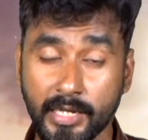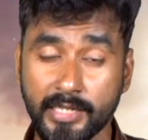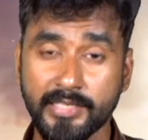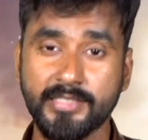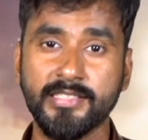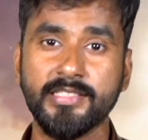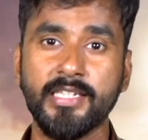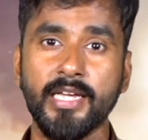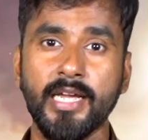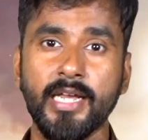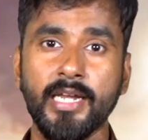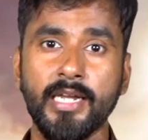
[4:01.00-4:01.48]

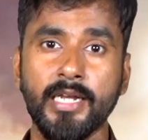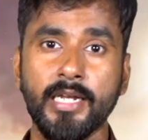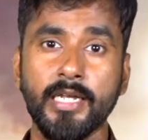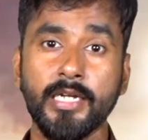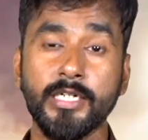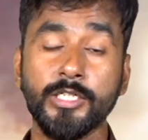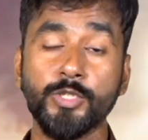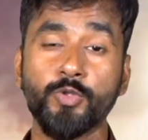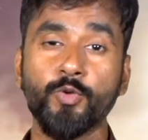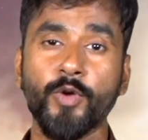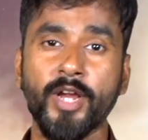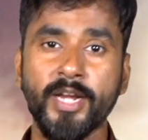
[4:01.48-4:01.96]
கிறிஸ் கெயில்
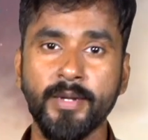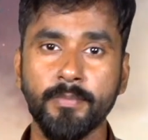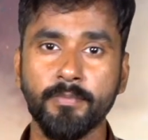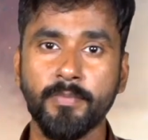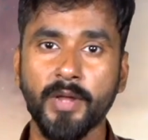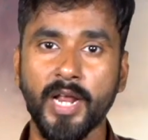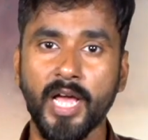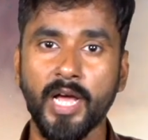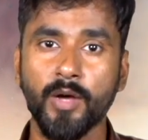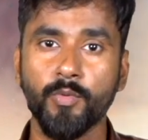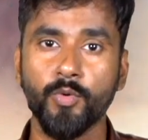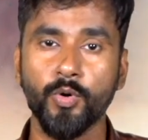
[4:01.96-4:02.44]
டுவைன்
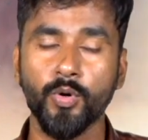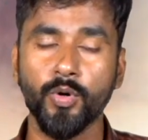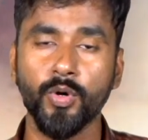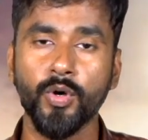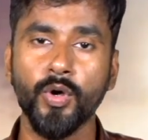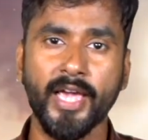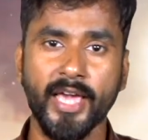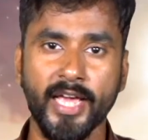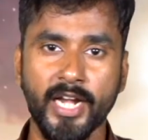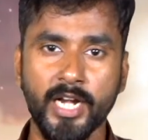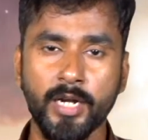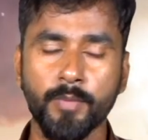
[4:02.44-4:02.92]
பிராவோ
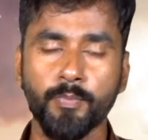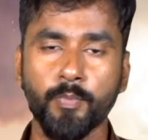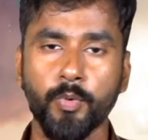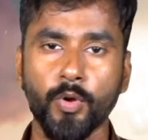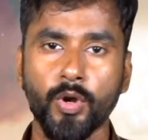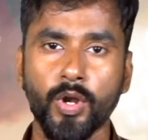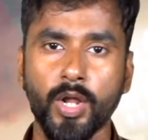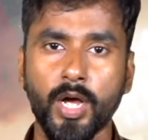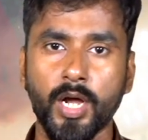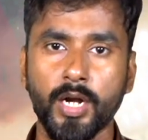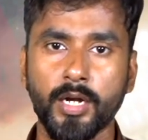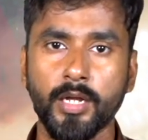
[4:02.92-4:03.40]
கெரன்
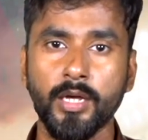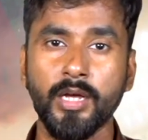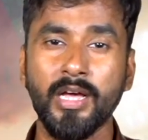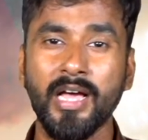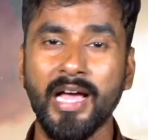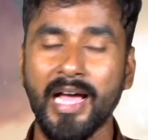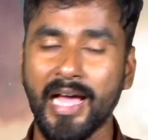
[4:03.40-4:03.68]
பொல்லாட்